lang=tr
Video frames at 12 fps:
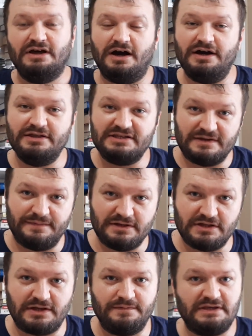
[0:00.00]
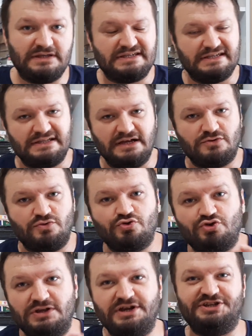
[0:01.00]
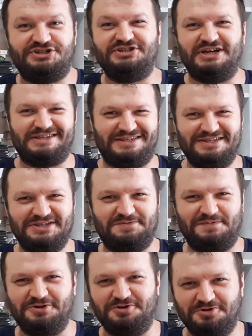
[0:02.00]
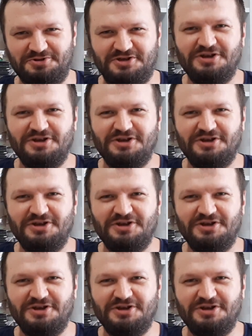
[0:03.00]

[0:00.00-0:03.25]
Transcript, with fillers: Aynı zamanda tabii ki sizler kurslar açacaksınız biliyoruz